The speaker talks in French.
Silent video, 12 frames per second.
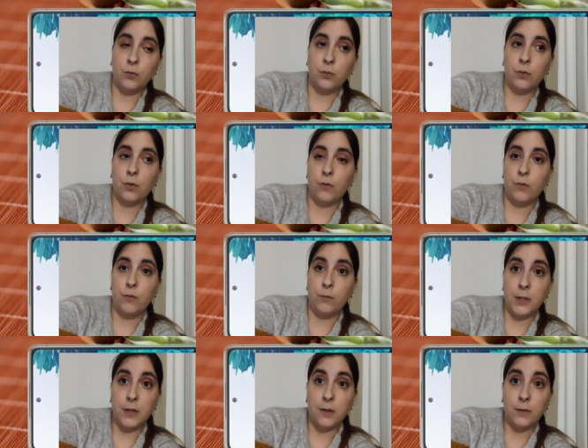Donc euh, vous
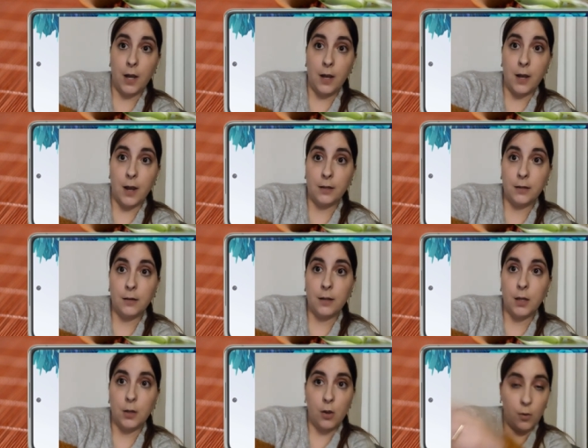mettez une deadline
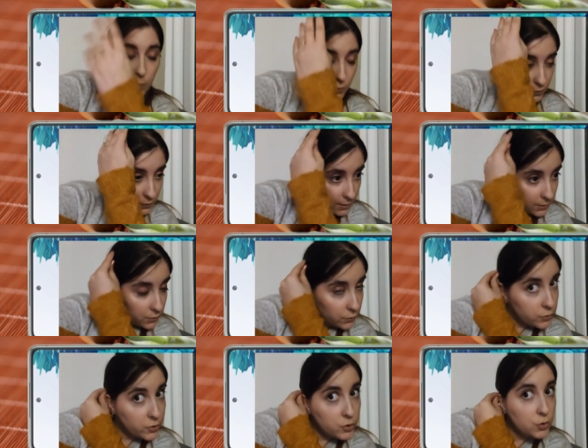et euh, pour
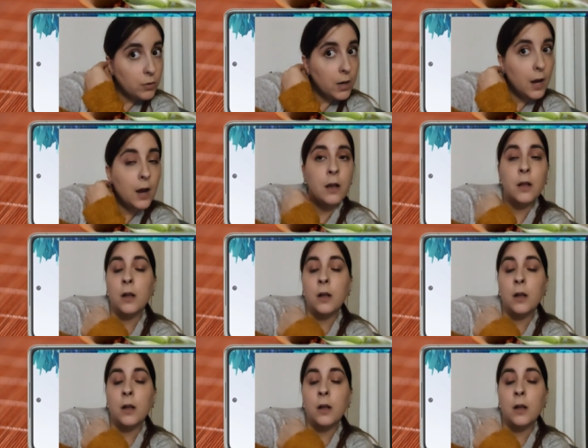ce jour-là,